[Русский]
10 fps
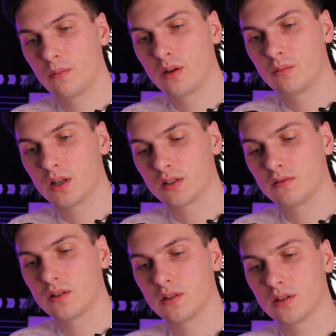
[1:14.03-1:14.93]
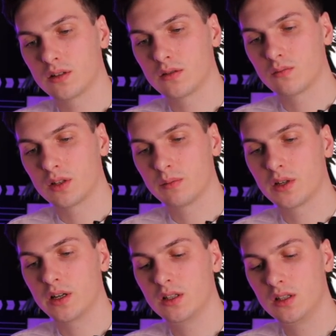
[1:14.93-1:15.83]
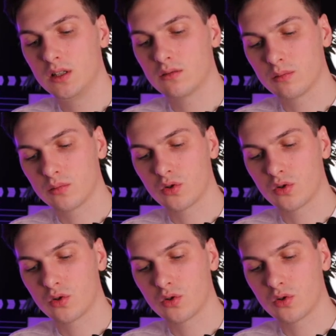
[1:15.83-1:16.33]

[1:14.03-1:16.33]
перебрасывает нас по Сбер ID,